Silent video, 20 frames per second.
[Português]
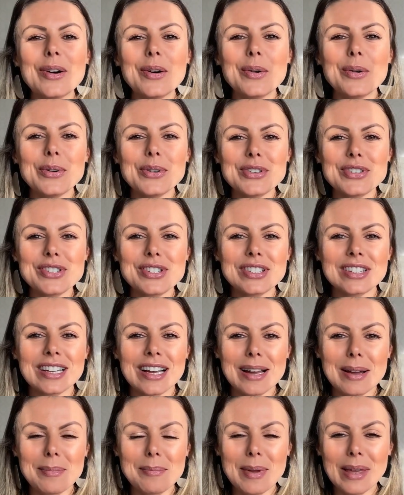Hoje
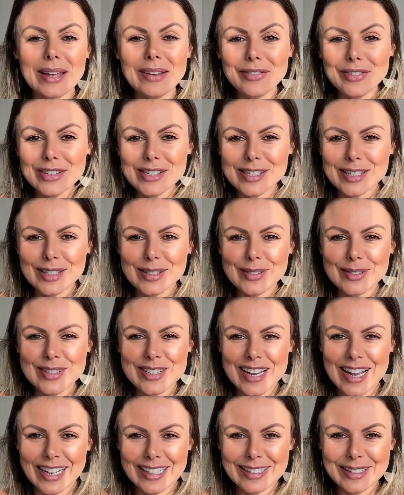tá bem fresquinho
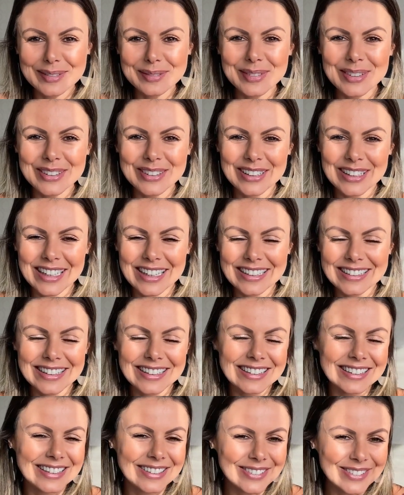já aqui em Porto Alegre,
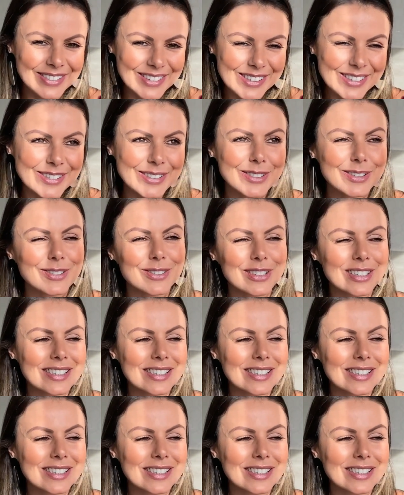tá tão gostoso.